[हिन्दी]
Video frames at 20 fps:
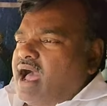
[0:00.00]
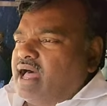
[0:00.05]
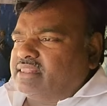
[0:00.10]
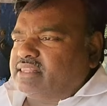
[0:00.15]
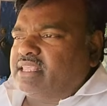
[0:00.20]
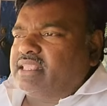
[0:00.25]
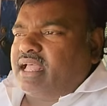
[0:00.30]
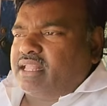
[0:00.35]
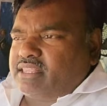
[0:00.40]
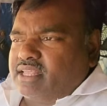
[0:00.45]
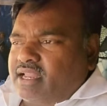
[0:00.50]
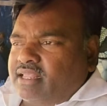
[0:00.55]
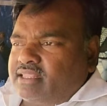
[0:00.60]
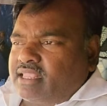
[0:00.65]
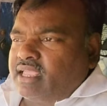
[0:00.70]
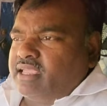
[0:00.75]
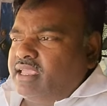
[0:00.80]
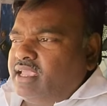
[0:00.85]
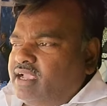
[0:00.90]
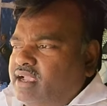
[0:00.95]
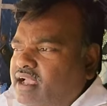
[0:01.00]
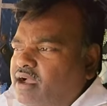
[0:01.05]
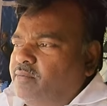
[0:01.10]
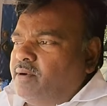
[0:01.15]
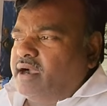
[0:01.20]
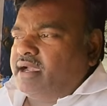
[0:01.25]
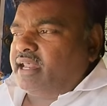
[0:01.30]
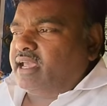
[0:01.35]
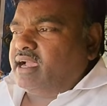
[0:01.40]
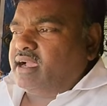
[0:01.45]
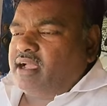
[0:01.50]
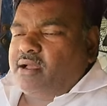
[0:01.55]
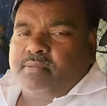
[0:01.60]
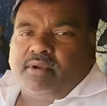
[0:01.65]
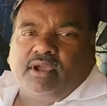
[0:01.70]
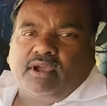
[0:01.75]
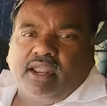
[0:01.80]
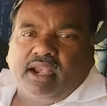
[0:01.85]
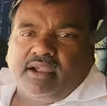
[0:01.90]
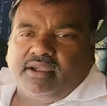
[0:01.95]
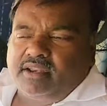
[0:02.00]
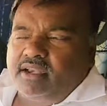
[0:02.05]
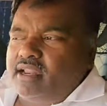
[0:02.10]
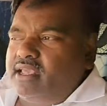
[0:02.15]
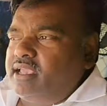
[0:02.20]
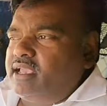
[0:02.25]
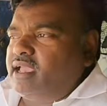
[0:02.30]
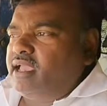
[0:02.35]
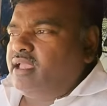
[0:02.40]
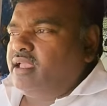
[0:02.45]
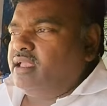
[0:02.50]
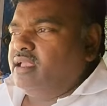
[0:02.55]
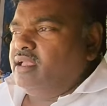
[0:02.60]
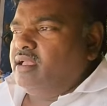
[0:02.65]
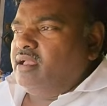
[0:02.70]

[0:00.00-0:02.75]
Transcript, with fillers: आते जाते रहता है ये कब हटे कब नहीं गारंटी नहीं है